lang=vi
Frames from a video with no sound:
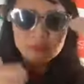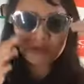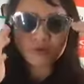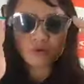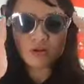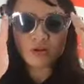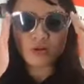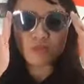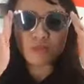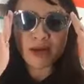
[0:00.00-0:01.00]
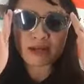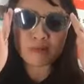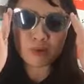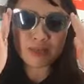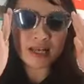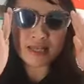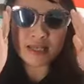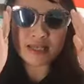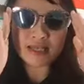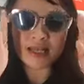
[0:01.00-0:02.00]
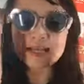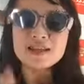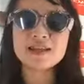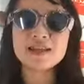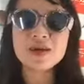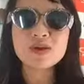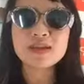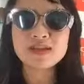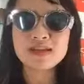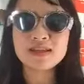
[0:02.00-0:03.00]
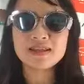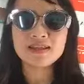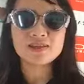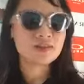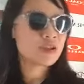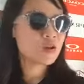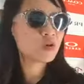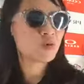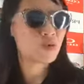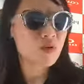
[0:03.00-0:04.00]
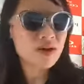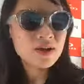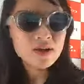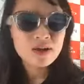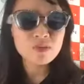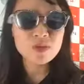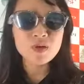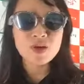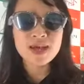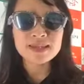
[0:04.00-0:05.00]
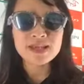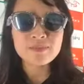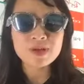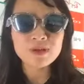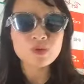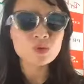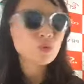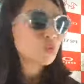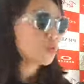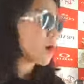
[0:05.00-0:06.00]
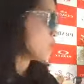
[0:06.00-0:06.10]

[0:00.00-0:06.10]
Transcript: Cũng ước là có một bạn người mẫu thật là xinh để để đeo cái kính này lên thì nó rất là nổi đúng không ạ? Không hiểu là xem màn này nó có tối quá